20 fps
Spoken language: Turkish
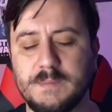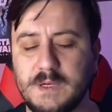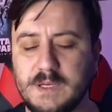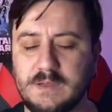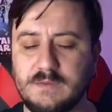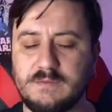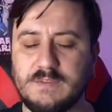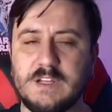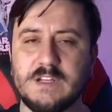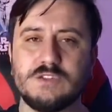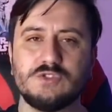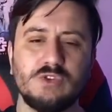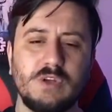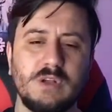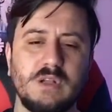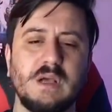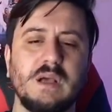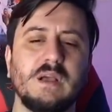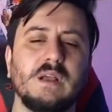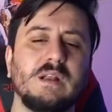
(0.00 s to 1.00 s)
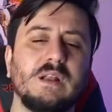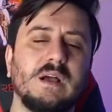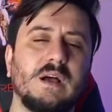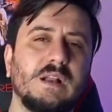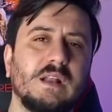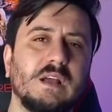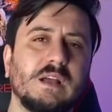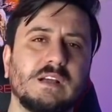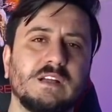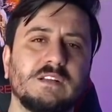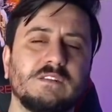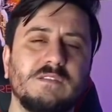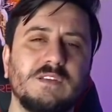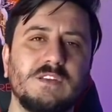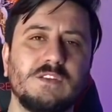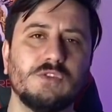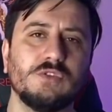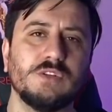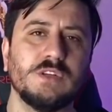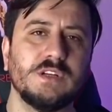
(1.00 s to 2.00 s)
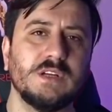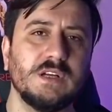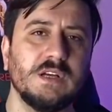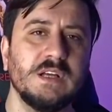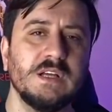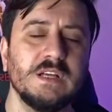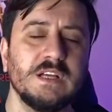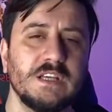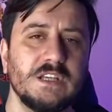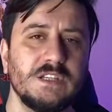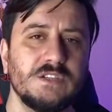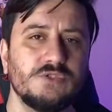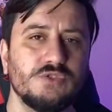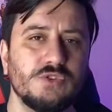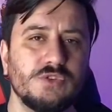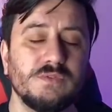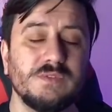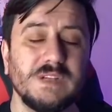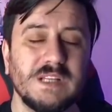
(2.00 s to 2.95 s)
Bakın Venezuela ile alakalı videoları izliyorum.